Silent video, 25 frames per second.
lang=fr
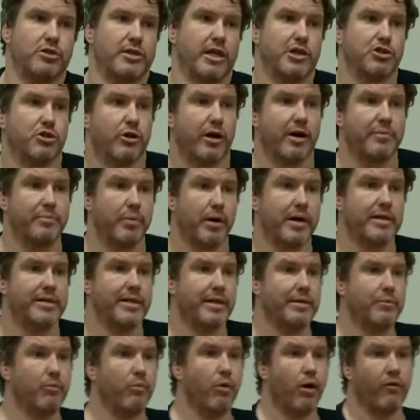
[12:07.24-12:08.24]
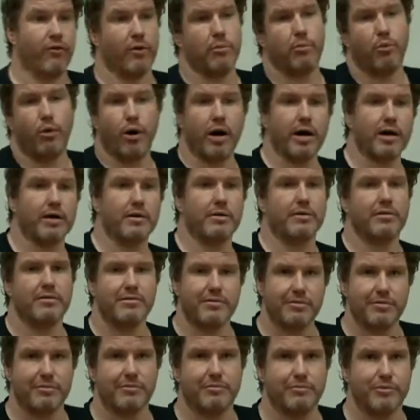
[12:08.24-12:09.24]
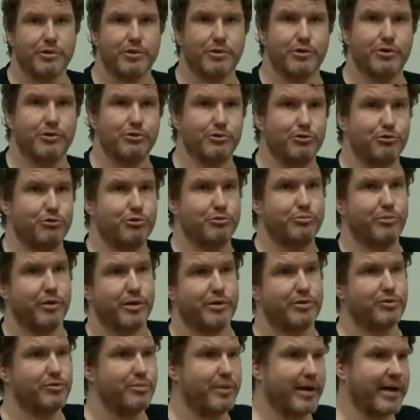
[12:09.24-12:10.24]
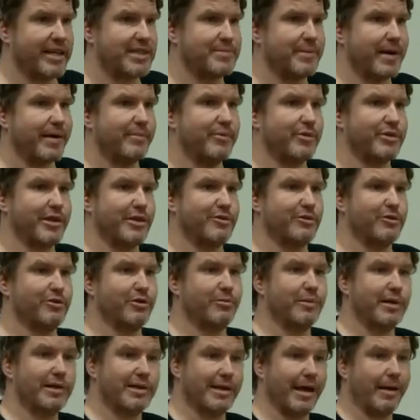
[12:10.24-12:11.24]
Ça, j'aurais pas été, moi, enfin moi, parce que je suis pas super expérimenté dans le domaine,